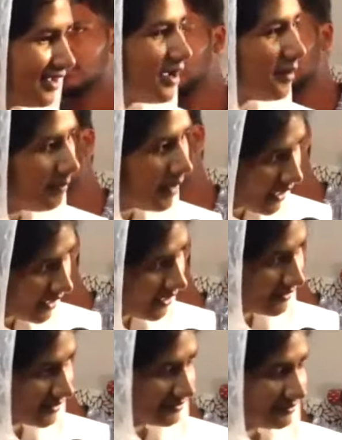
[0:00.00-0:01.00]

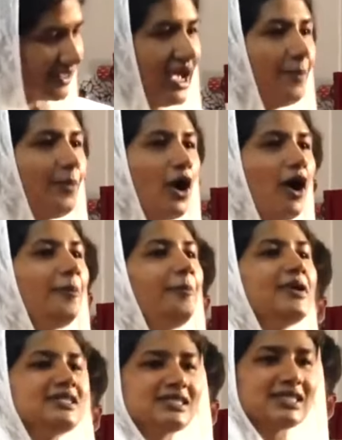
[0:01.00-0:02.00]
மறைக்கிறதுக்கு
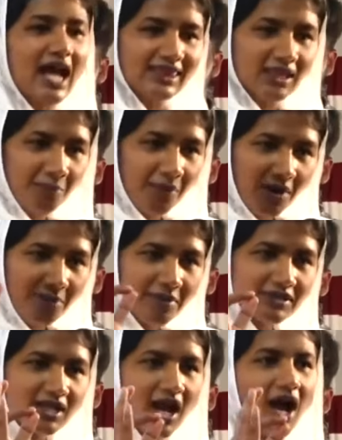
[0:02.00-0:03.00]
பர்பஸ் அந்த
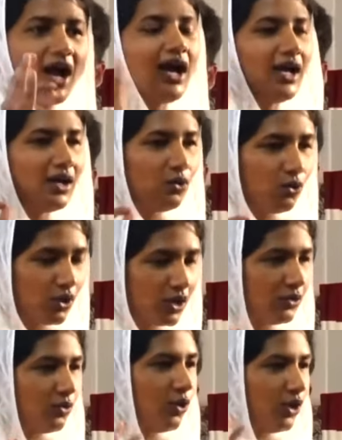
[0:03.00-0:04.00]
பர்பஸ்க்காக ஒரு
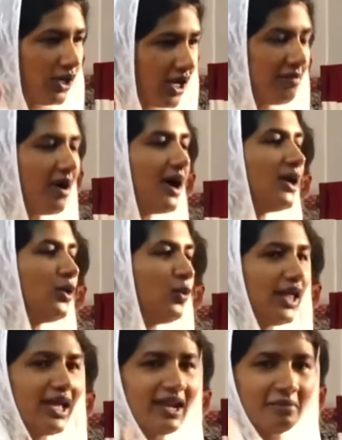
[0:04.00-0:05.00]
ஒழுக்கமான உடைய
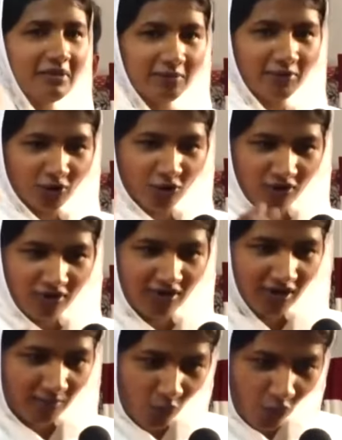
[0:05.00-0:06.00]
நம்ம என்ன பண்ணோம்
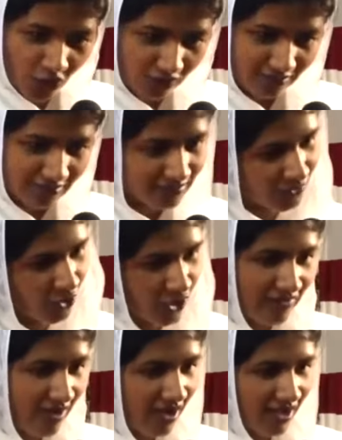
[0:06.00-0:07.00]
போடணும்
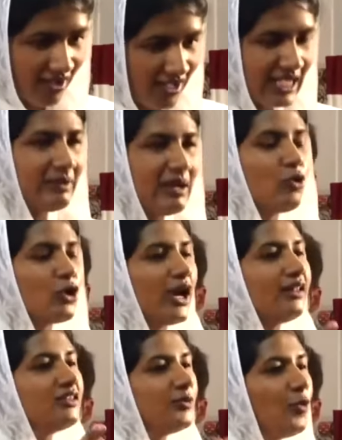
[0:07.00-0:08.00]
ஓகேவா இப்ப நம்ம ஒரு
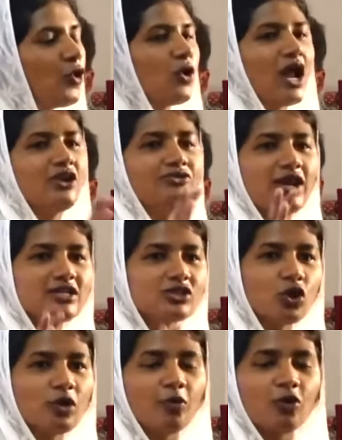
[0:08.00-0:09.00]
இடத்துக்கு போறோம் நாலு ஃப்ரெண்ட்ஸோட
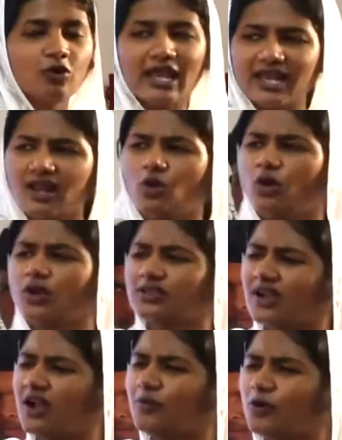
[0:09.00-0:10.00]
போறோம் என்ன நோக்கத்துக்காக
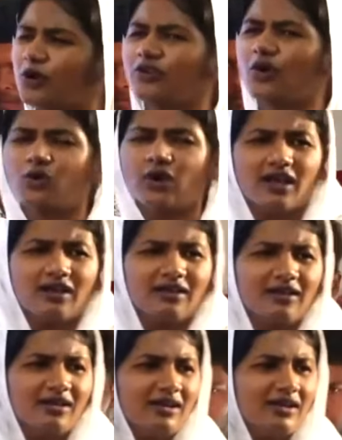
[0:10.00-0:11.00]
போறோம் இவங்க கூட
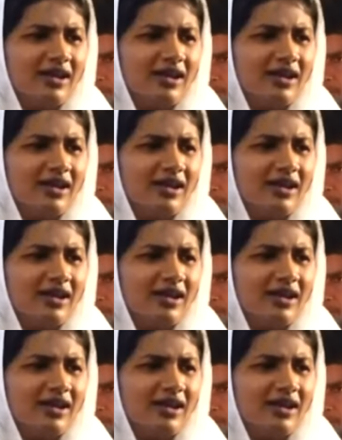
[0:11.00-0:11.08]
என்ன